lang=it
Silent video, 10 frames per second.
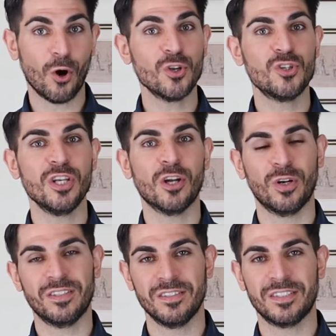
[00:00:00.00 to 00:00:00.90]
oggi
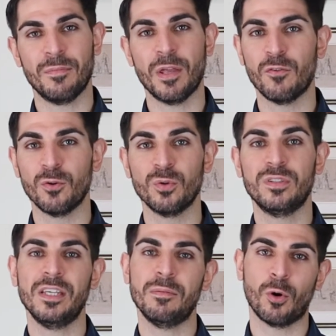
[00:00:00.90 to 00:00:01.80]
con i sistemi
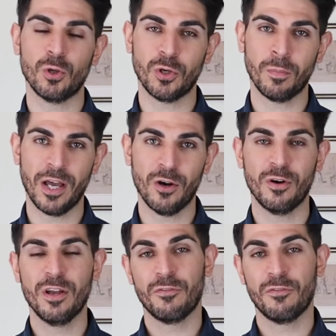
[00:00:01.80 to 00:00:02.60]
evoluti molto meno.